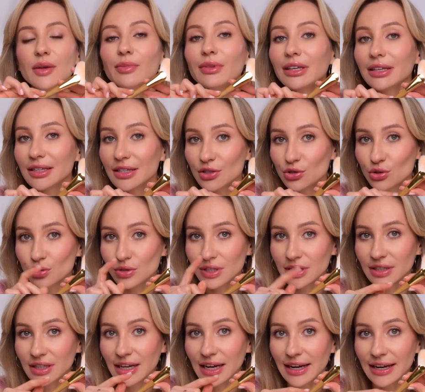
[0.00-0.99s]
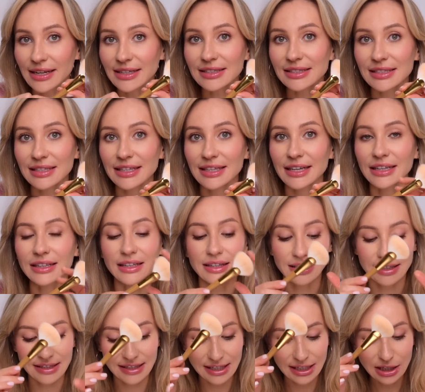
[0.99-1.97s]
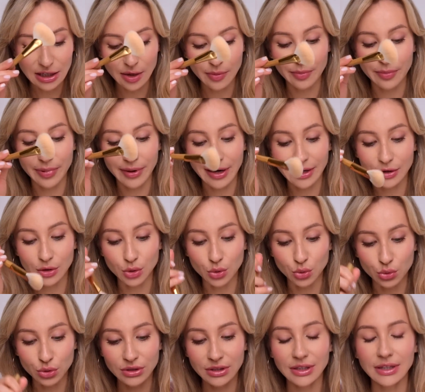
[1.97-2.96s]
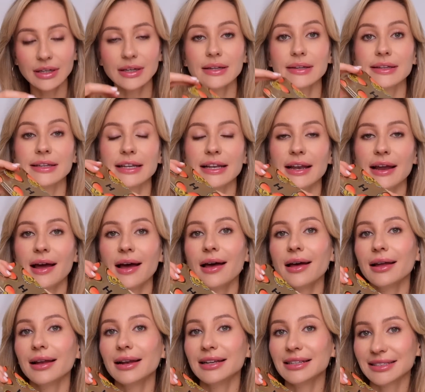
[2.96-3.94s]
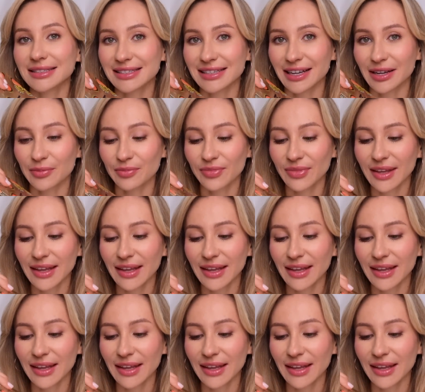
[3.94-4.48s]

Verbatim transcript: Именно кистью из этой коллекции я наносила продукты для лица.